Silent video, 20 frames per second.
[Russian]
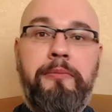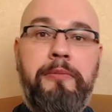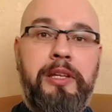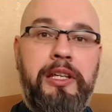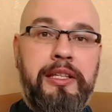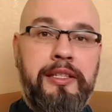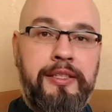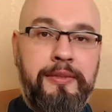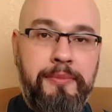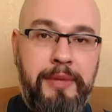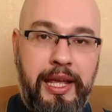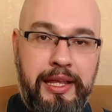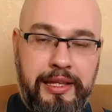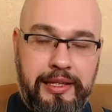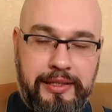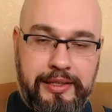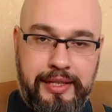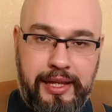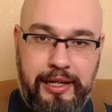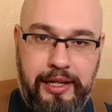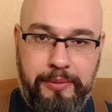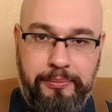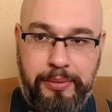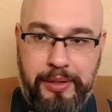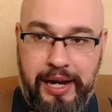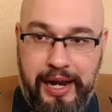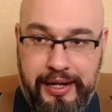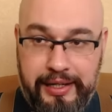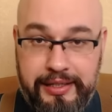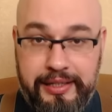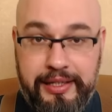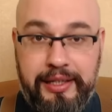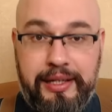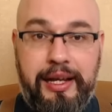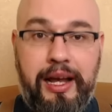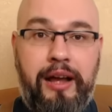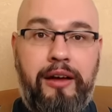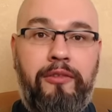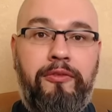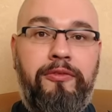Изменится ли
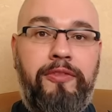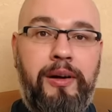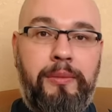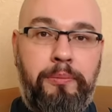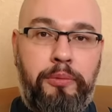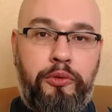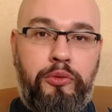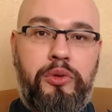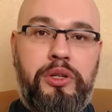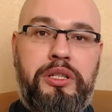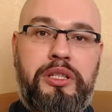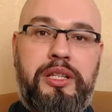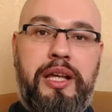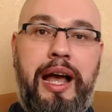практика? Вопрос.